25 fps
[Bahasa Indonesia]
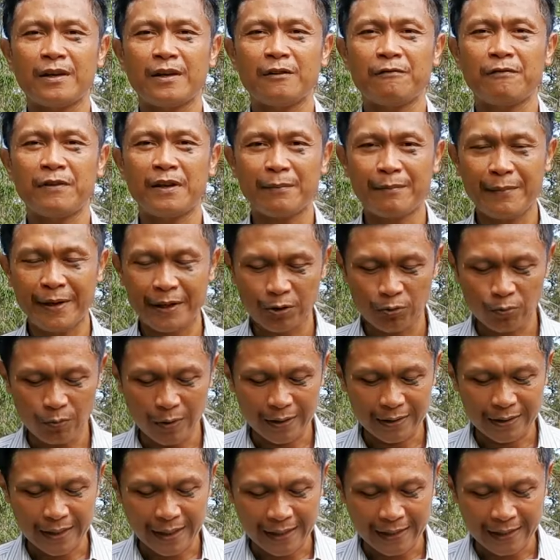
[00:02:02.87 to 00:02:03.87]
Firman
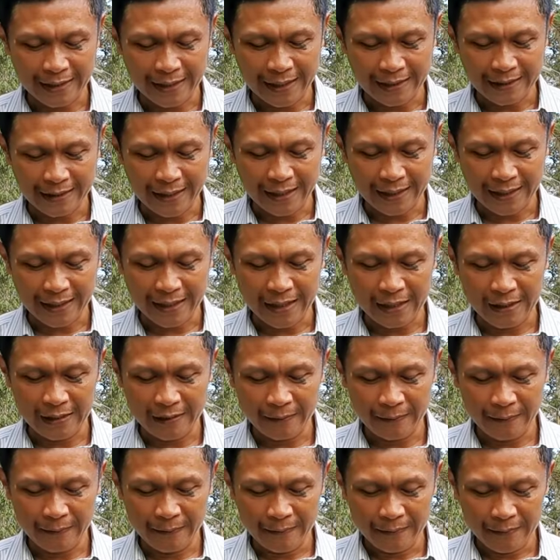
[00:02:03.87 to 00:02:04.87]
Tuhan tadi
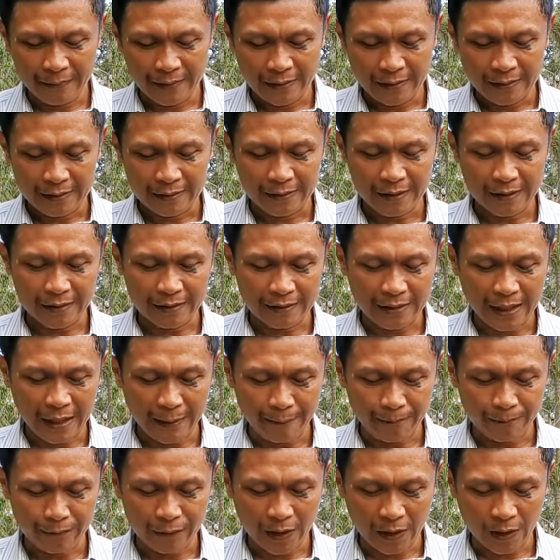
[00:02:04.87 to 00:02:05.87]
katakan tetap
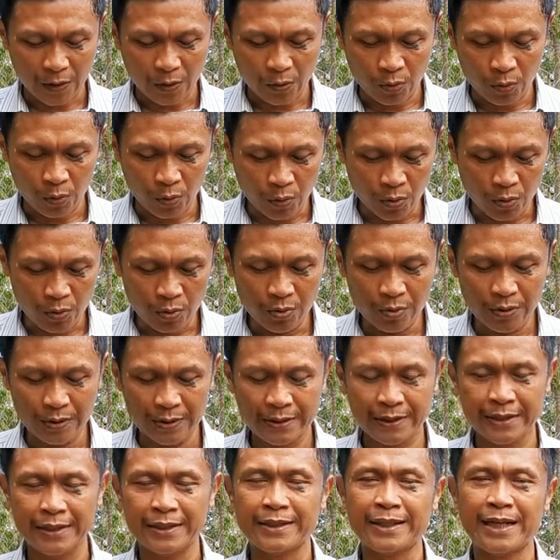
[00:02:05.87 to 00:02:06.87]
teguh
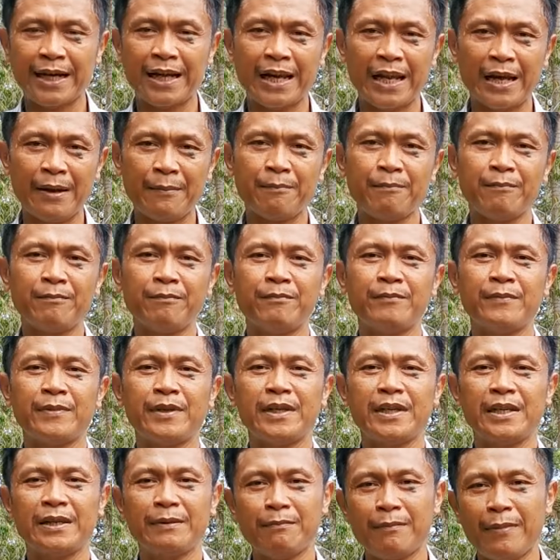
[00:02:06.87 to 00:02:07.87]
di dalam
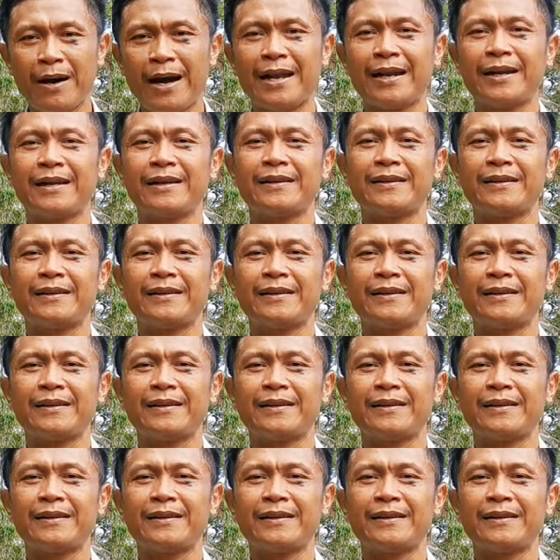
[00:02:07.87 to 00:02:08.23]
iman.